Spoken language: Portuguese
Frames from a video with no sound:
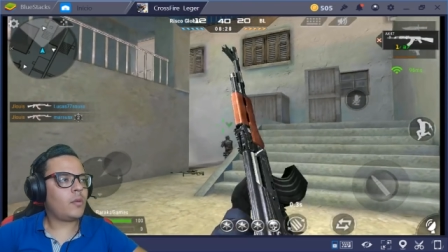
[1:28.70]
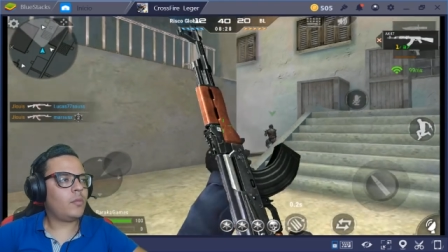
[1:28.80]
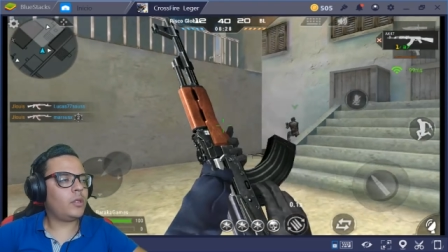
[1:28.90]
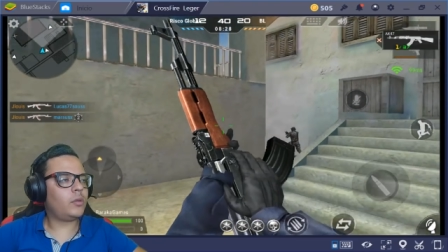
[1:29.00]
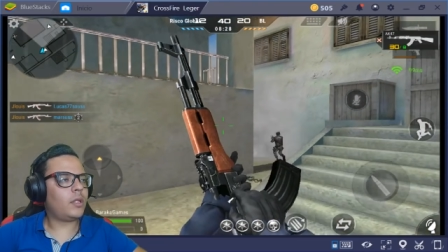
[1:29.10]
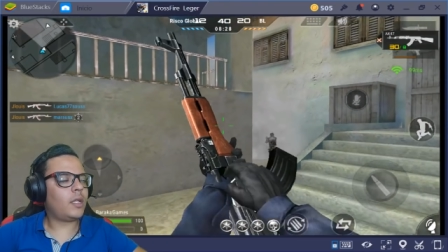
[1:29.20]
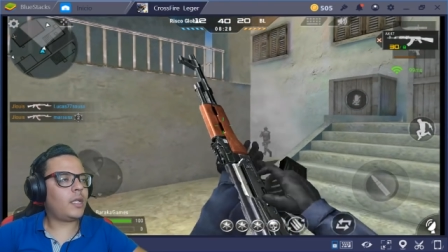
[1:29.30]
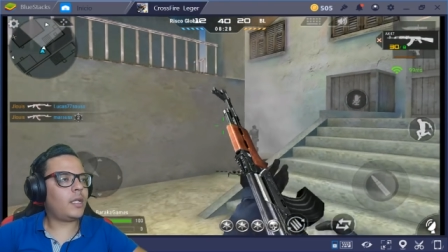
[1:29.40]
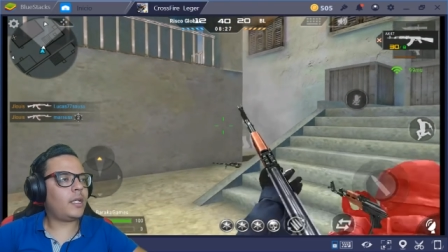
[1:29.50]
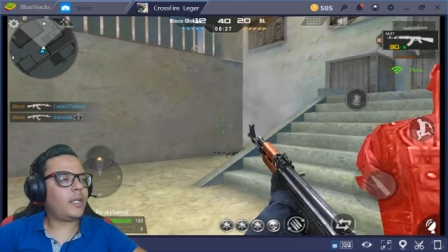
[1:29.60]
Mano,
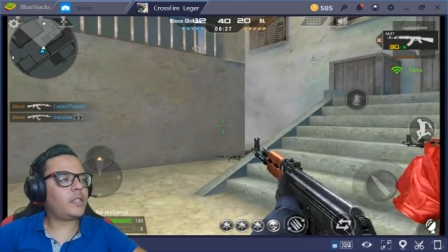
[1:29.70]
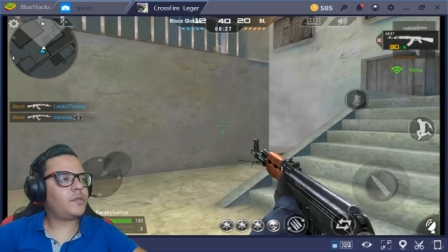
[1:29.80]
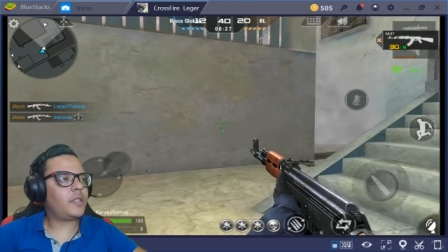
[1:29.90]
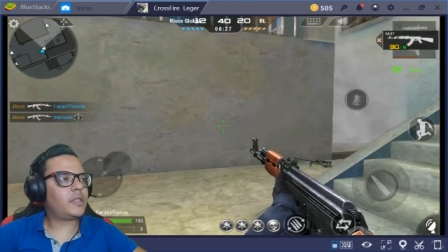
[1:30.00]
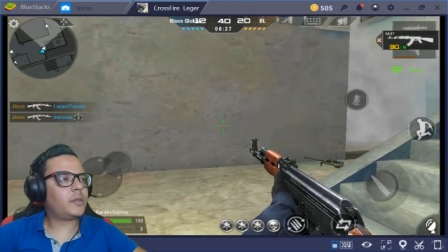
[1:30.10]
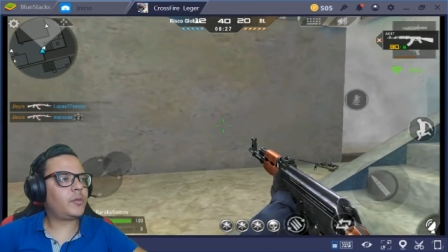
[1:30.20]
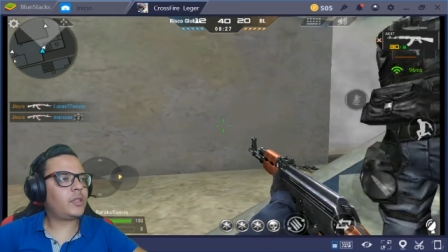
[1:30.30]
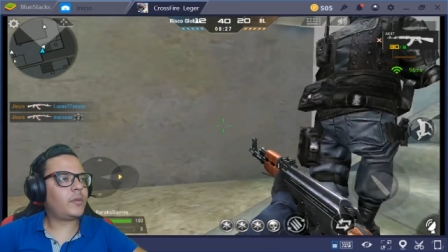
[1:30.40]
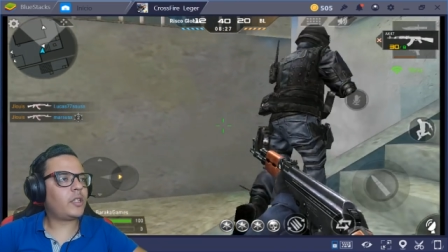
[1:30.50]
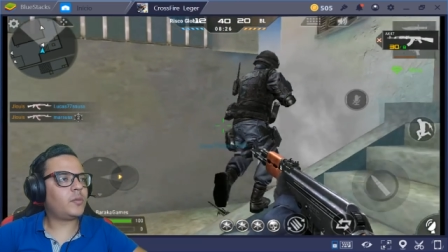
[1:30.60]
a, a diferença é que eu vou
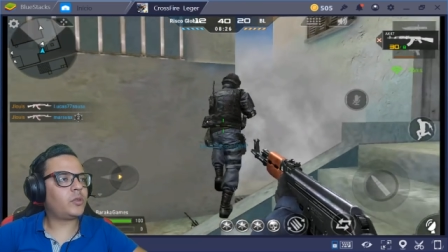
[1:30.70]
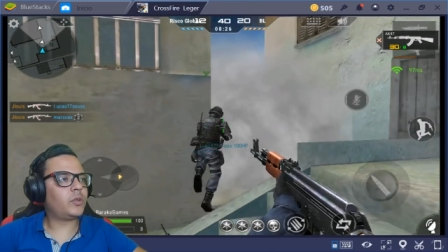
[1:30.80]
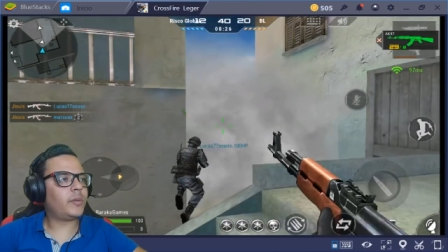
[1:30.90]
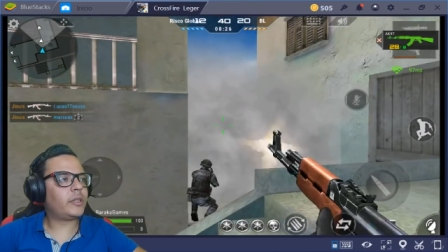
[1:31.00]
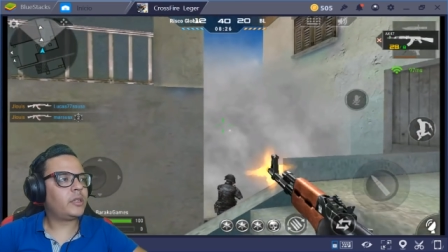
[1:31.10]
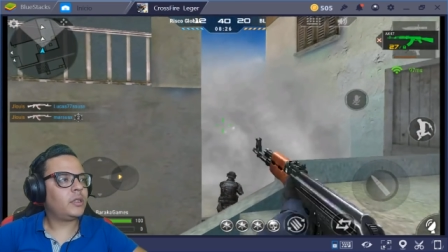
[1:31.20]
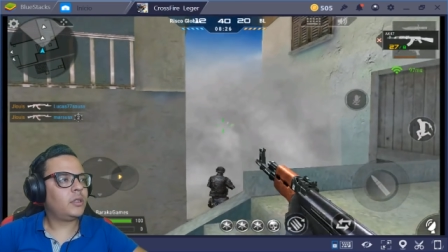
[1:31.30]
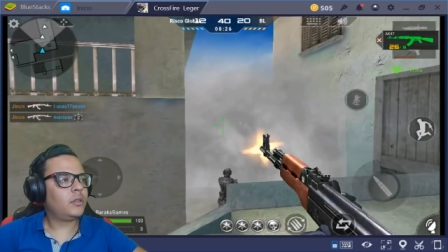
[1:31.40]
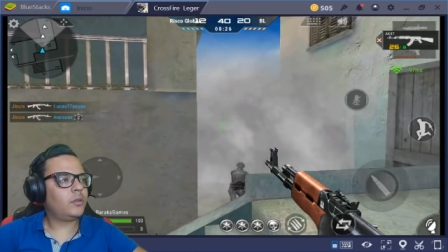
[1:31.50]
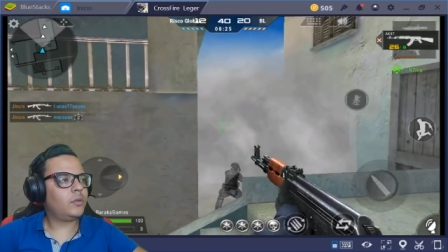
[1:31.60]
usar vários botões, mas...
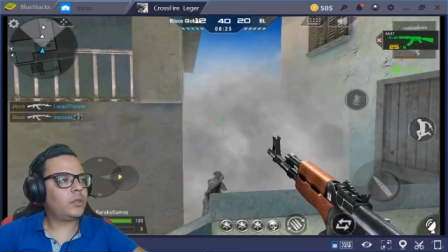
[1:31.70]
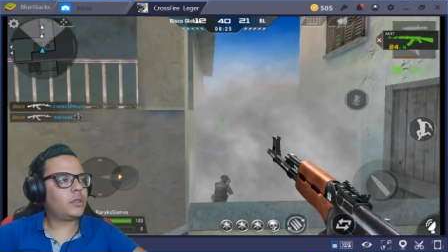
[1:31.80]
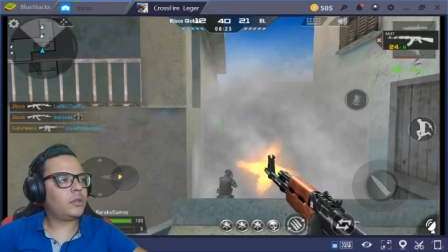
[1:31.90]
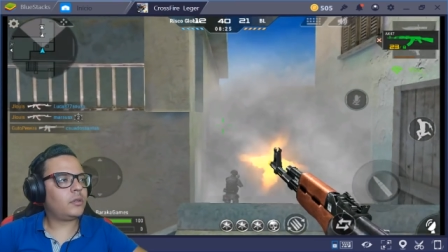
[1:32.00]
Nossa!